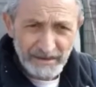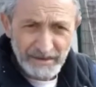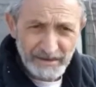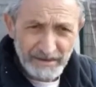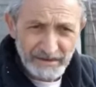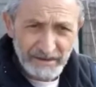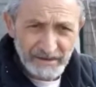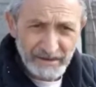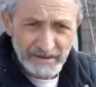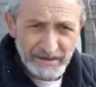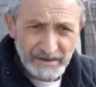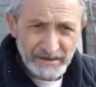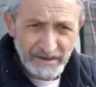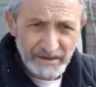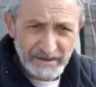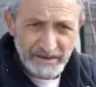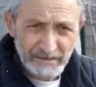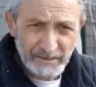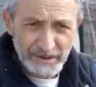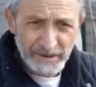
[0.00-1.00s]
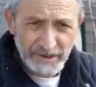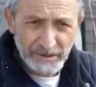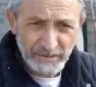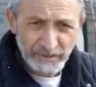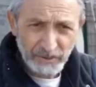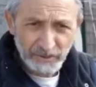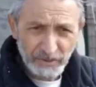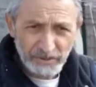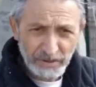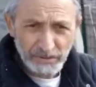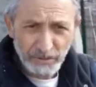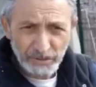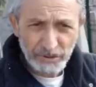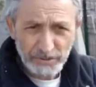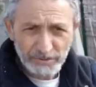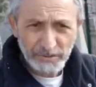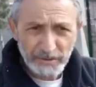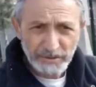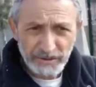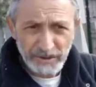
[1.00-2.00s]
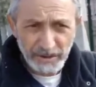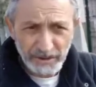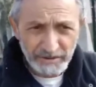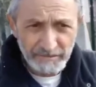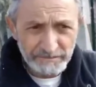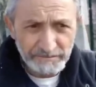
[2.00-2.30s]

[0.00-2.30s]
Ee, tekrar başka bir videoda görüşmek üzere.